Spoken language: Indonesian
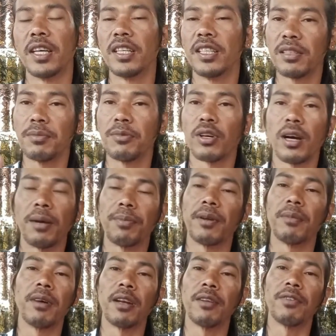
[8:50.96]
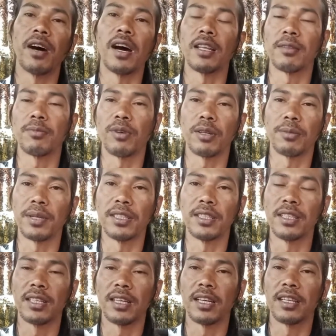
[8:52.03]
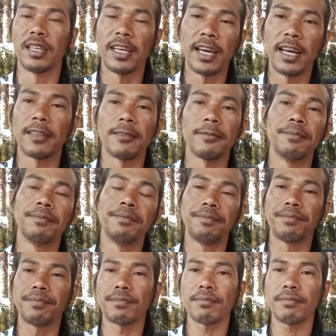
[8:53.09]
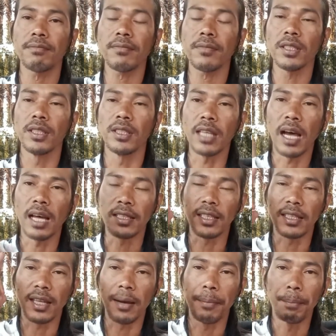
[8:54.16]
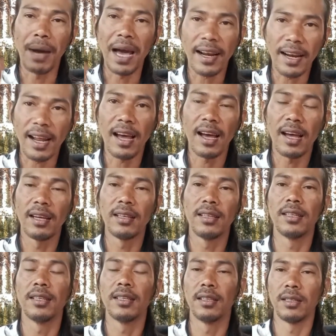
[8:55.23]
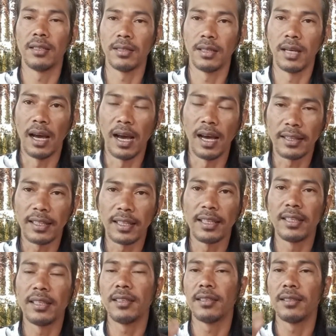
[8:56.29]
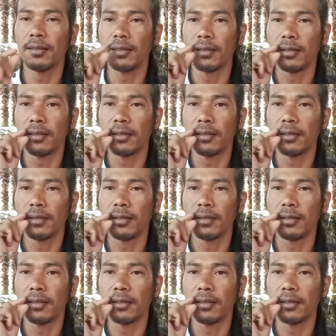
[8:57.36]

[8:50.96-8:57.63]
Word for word: Nah ini semoga bermanfaat buat panjenengan. Ingat, di saat kita marah, hati,